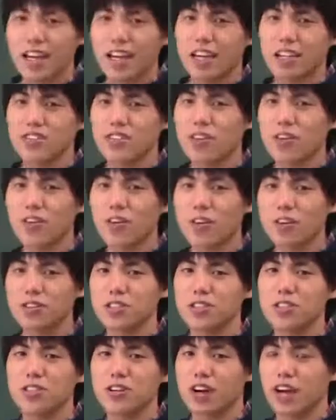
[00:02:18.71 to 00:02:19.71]
えー、それを
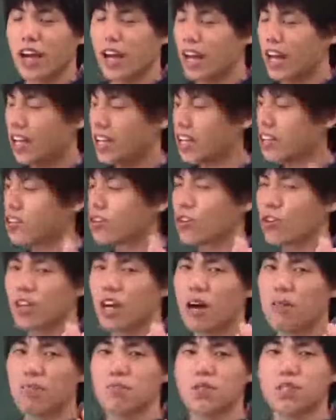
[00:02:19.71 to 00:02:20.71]
授業、えー、ネット
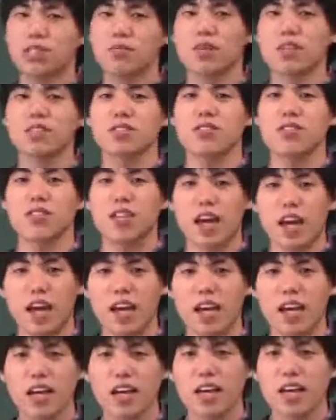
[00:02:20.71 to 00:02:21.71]
にアップしますの
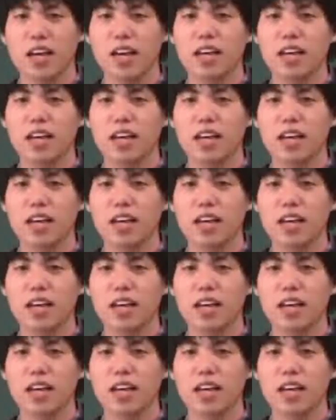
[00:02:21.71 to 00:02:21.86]
で、